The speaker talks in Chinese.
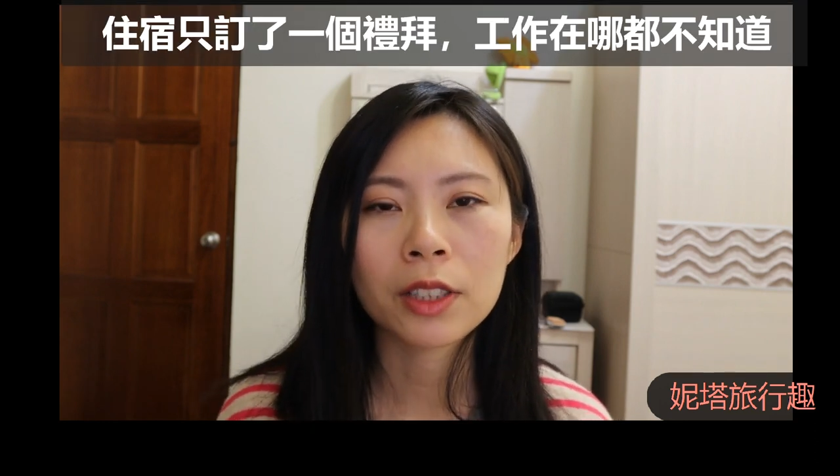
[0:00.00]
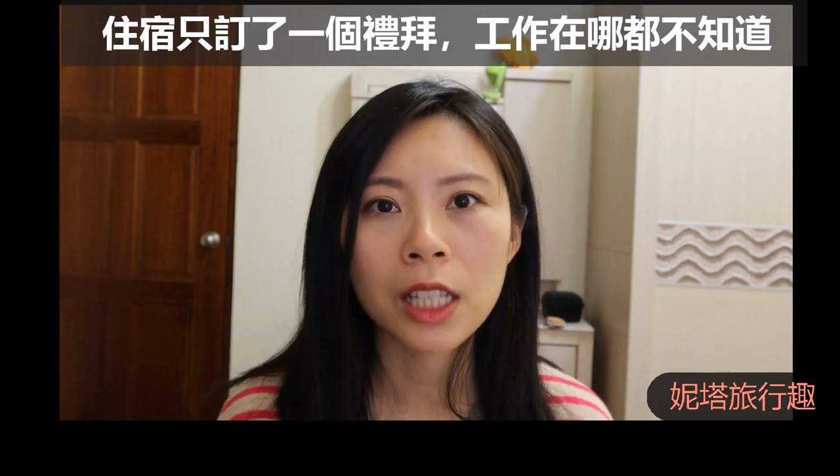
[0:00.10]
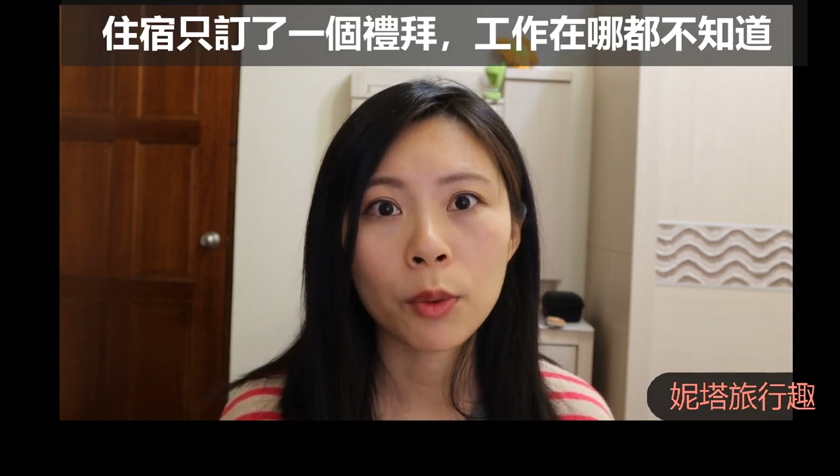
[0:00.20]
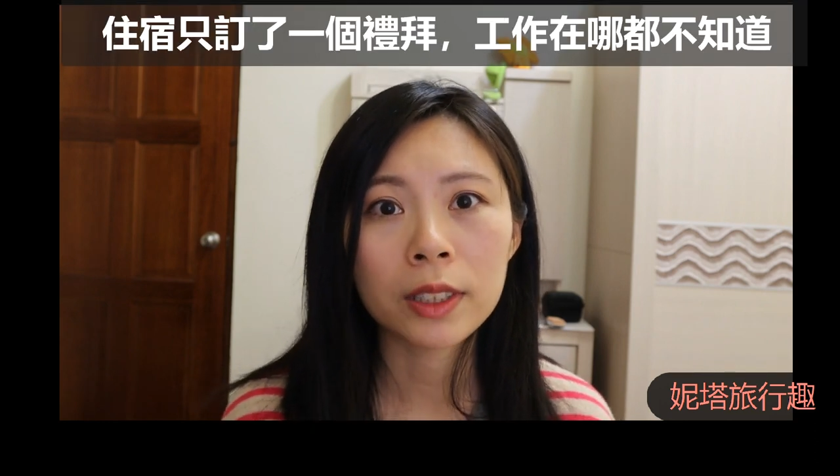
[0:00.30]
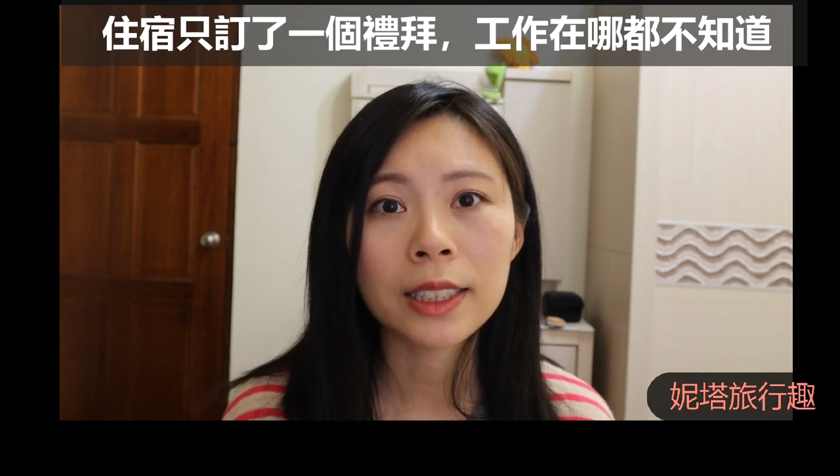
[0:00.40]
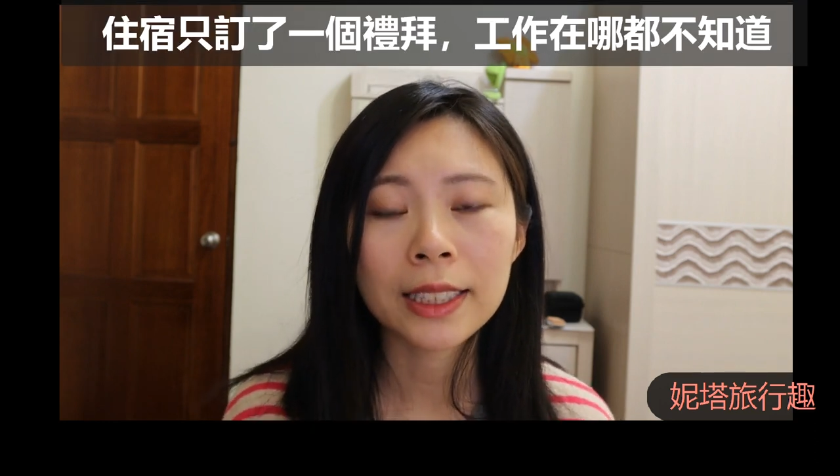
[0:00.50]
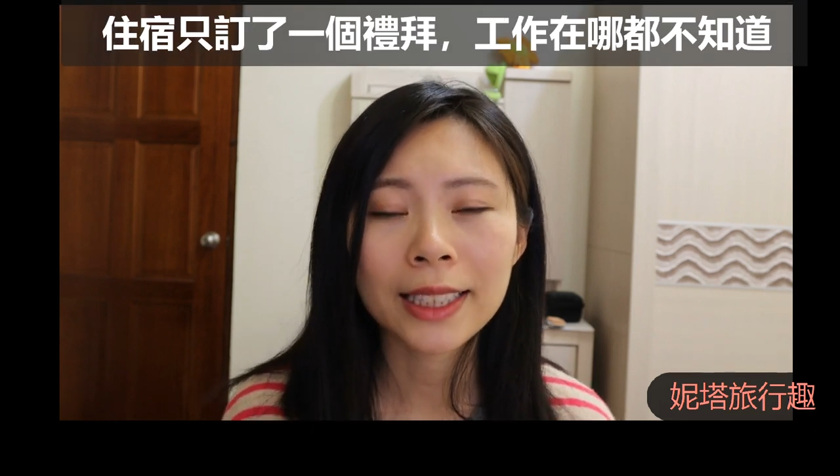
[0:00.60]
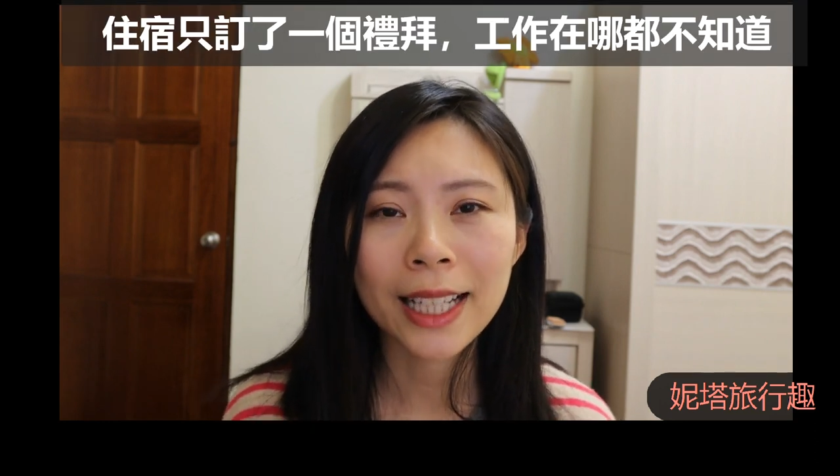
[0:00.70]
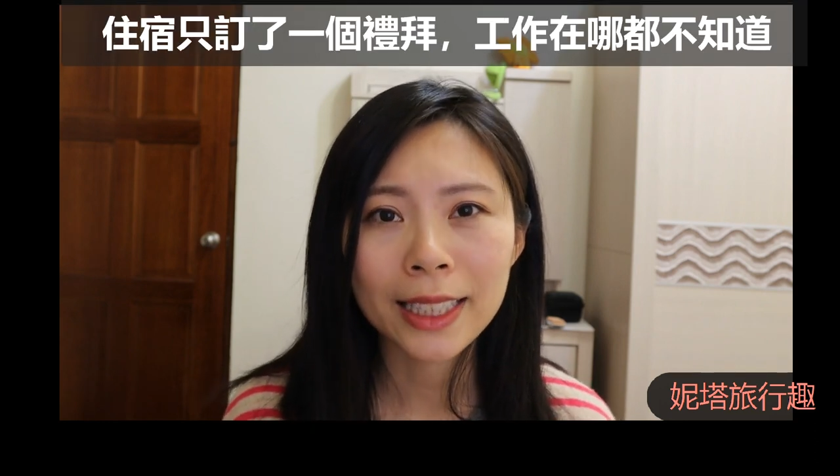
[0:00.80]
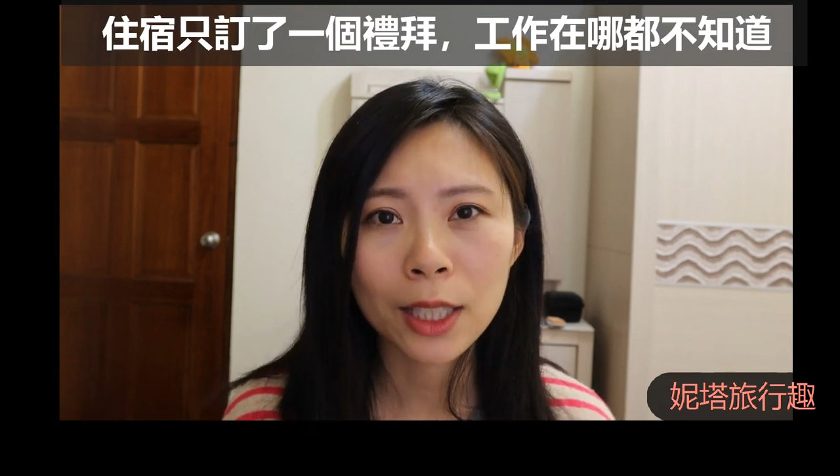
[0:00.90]
就像我自己
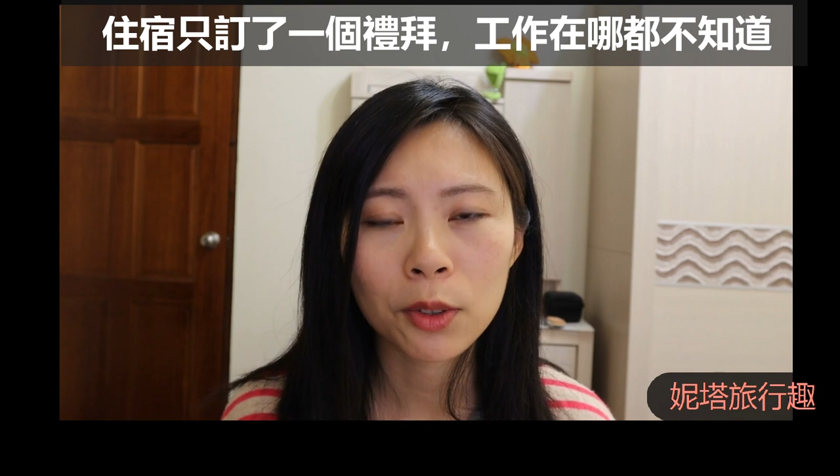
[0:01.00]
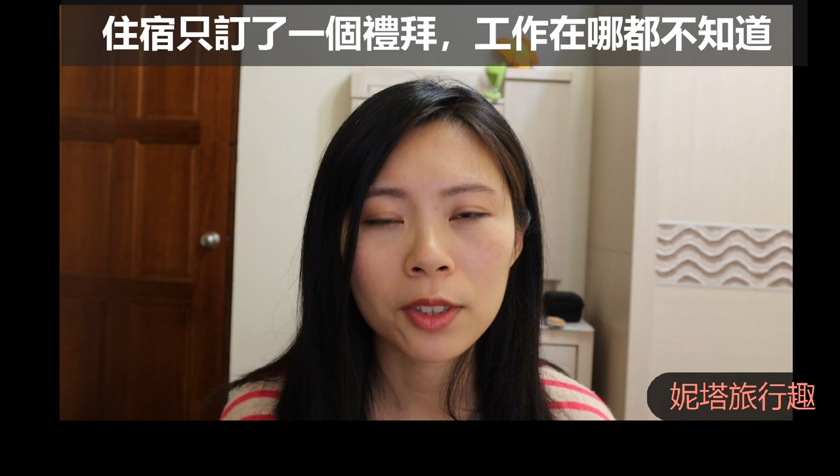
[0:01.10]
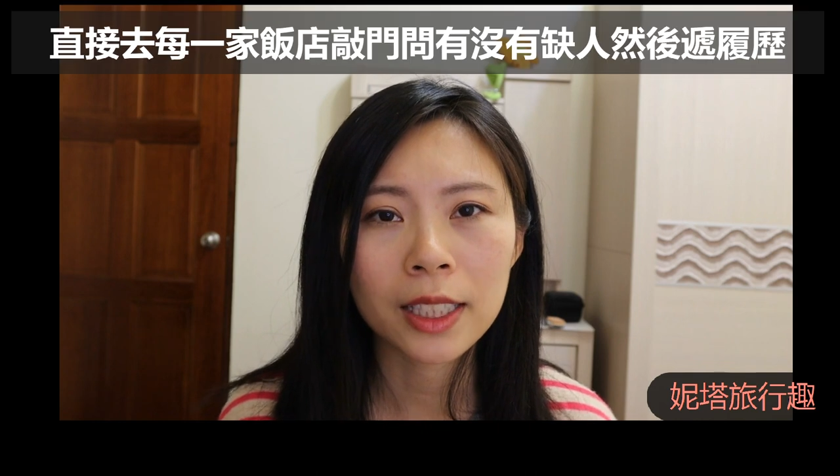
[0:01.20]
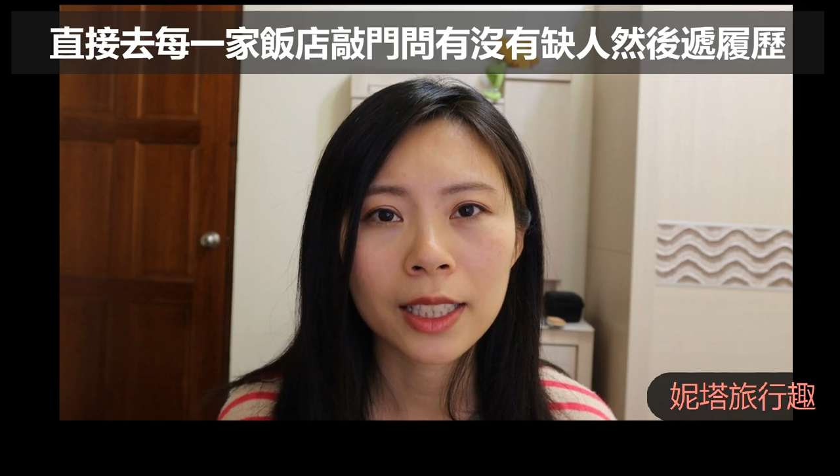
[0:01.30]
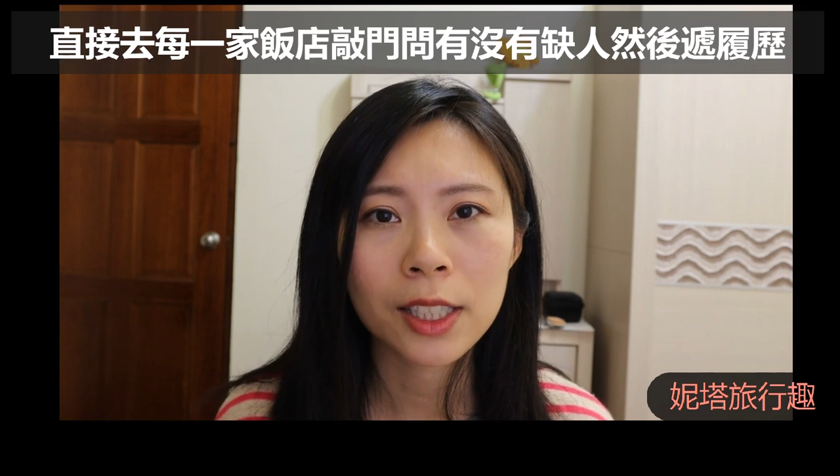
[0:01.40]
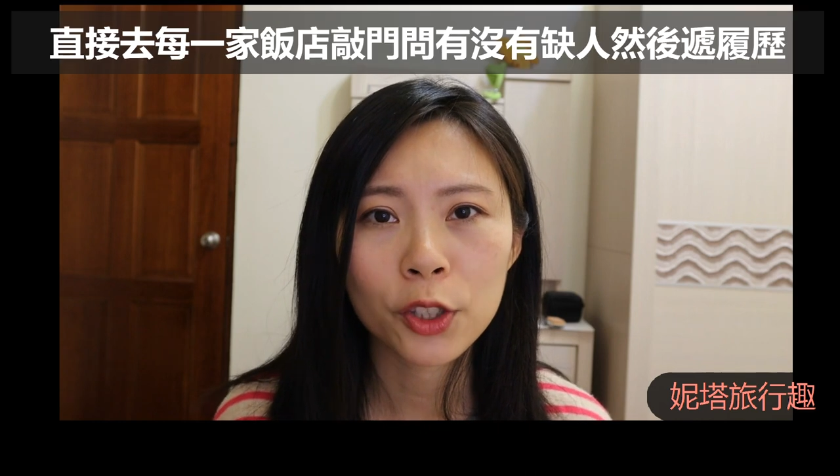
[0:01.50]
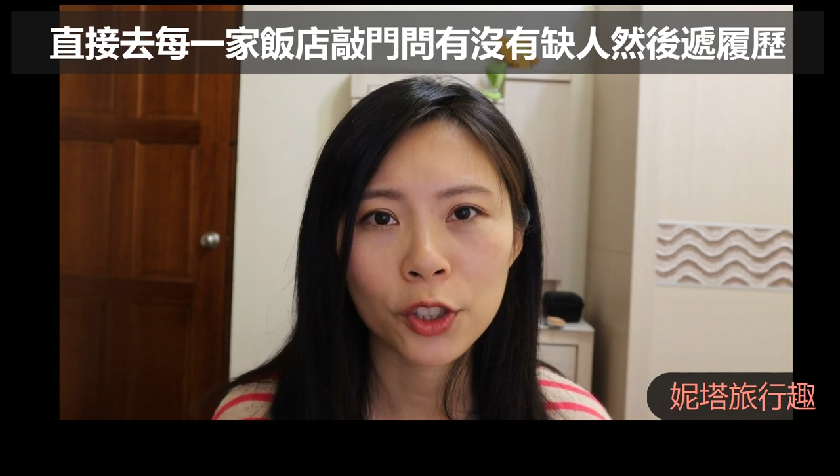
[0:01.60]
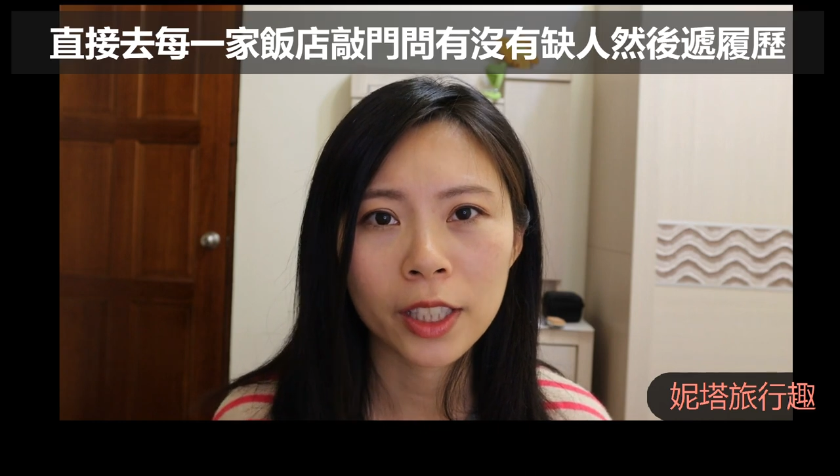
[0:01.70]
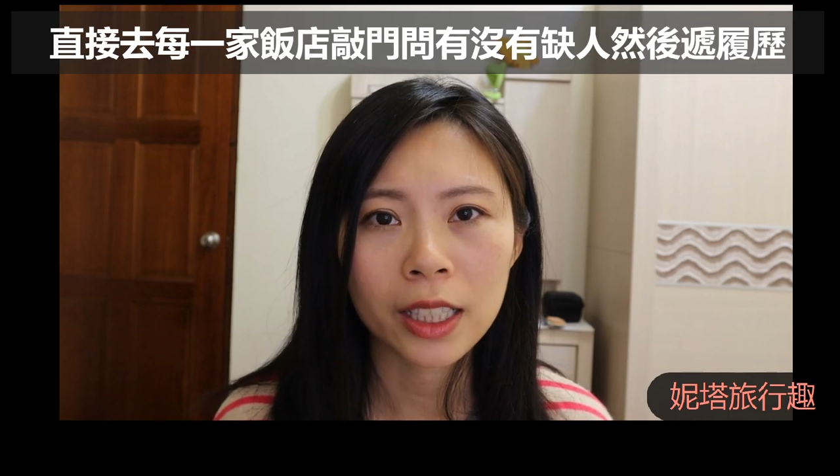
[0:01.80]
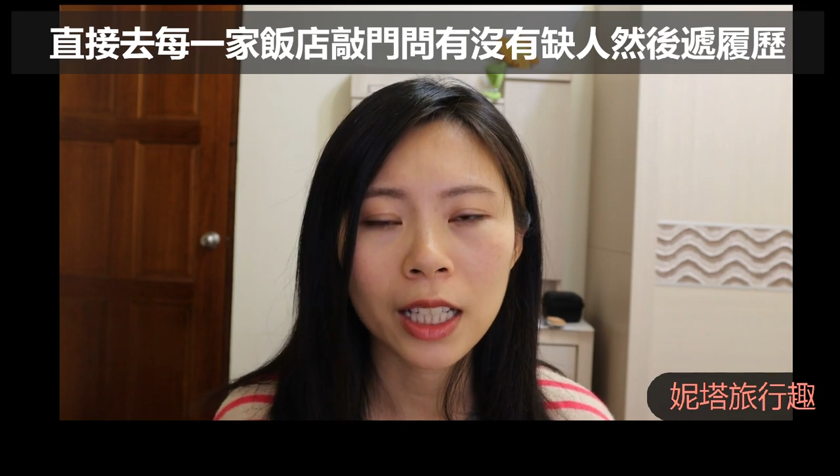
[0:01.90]
现在在旅行也
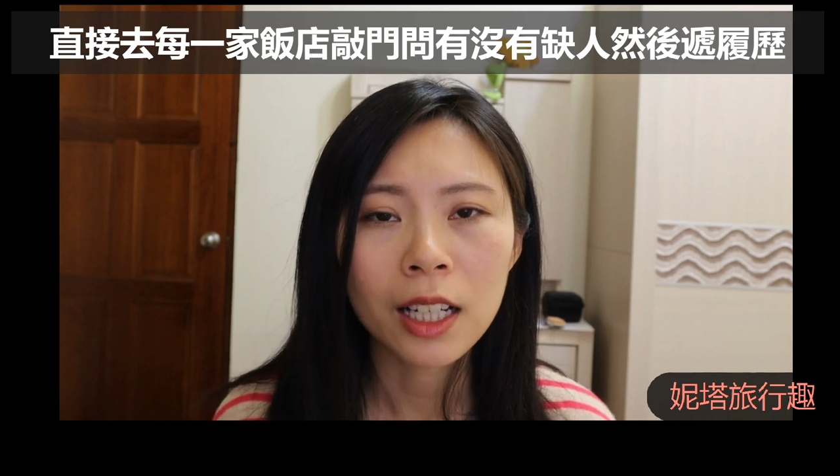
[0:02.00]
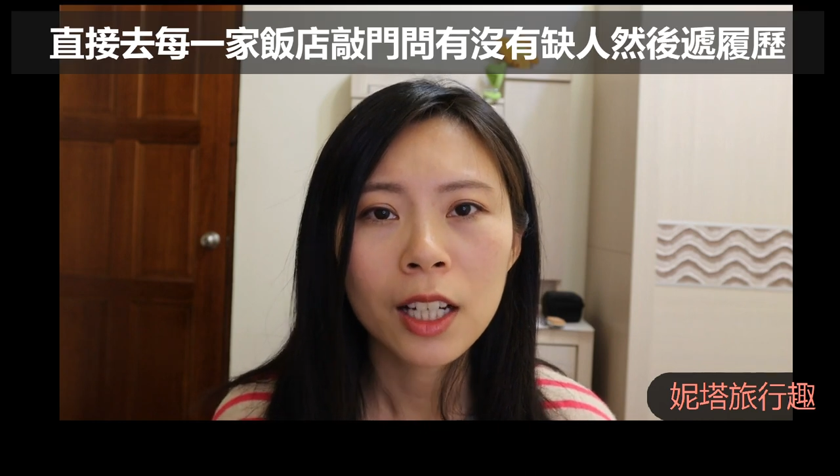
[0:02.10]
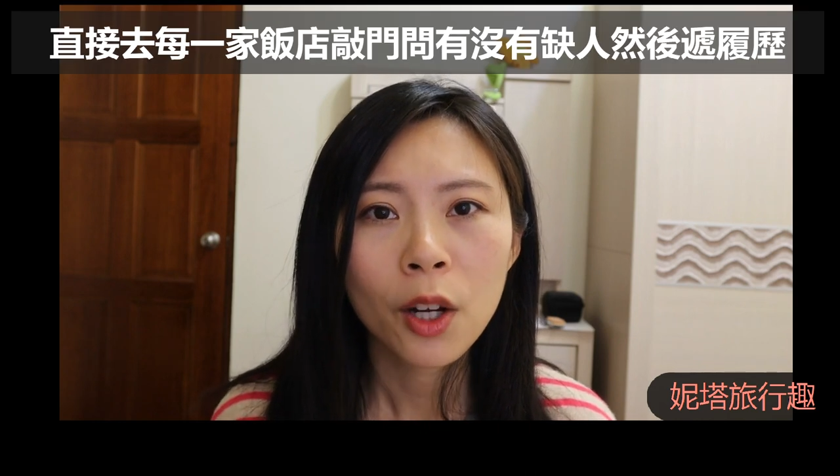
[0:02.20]
是一样，